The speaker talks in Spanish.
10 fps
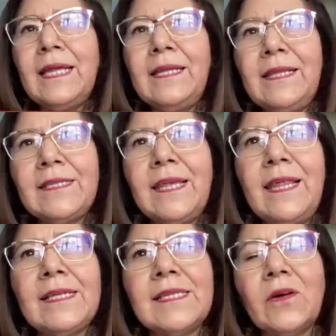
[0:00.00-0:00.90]
el índice
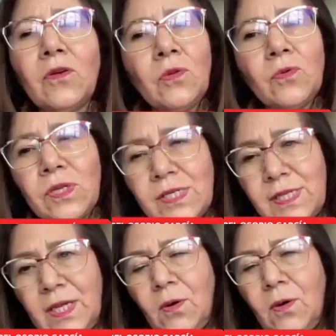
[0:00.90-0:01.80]
de desarrollo
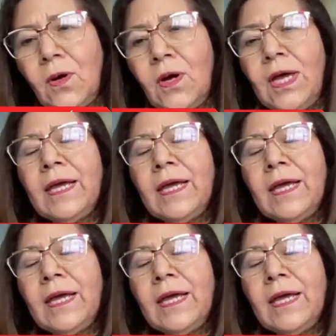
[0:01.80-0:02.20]
turístico